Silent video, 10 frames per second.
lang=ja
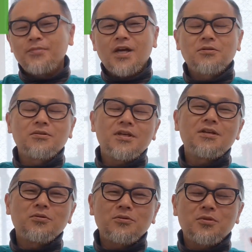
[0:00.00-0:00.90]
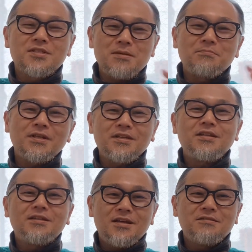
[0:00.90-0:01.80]
あの英語これ全般的
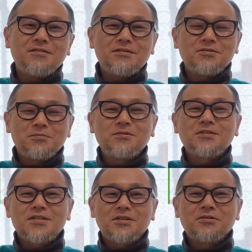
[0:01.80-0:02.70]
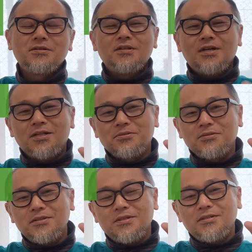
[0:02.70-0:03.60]
にね言えると思うんですけどあの